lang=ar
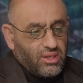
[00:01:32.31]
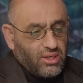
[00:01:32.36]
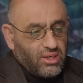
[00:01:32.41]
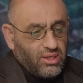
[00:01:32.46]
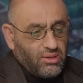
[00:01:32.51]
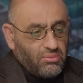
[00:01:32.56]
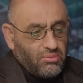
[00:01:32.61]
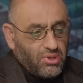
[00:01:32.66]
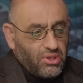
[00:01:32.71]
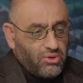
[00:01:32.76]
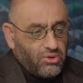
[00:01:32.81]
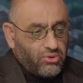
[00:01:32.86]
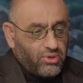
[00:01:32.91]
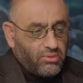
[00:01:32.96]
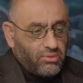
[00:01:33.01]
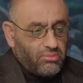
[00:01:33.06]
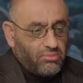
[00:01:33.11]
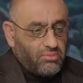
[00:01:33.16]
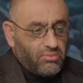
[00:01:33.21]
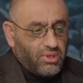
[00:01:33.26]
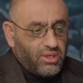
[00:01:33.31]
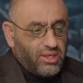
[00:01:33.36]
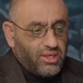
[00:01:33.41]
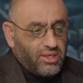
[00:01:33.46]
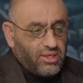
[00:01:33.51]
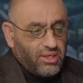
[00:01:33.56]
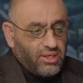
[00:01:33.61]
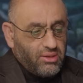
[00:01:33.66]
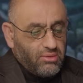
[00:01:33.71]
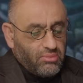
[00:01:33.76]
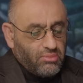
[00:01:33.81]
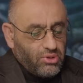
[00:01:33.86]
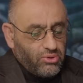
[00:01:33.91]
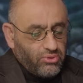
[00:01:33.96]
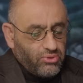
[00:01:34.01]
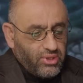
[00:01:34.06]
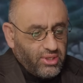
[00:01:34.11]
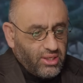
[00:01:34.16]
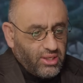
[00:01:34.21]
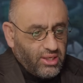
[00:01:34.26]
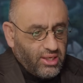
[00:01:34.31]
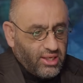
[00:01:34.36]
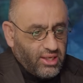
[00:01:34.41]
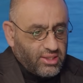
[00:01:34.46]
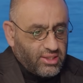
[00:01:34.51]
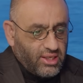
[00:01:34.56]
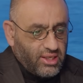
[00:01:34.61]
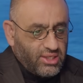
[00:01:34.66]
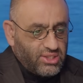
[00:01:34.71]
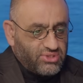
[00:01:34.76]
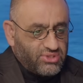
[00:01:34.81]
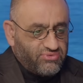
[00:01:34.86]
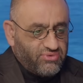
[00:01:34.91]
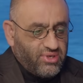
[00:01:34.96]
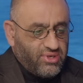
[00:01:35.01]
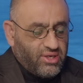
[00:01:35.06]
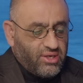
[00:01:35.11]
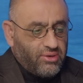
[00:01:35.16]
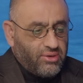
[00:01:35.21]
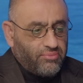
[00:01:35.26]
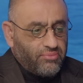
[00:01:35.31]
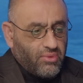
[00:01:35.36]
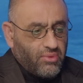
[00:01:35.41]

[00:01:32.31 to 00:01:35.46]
المليونية المليونية اللي تعيش فيها